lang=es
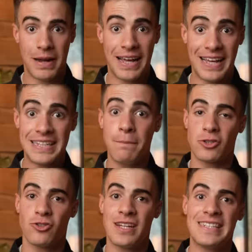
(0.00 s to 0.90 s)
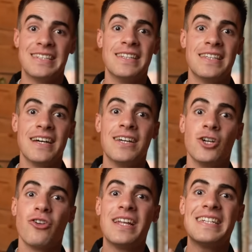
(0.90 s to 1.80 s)
para que esa persona se sienta
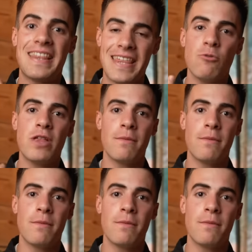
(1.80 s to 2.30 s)
con esa deuda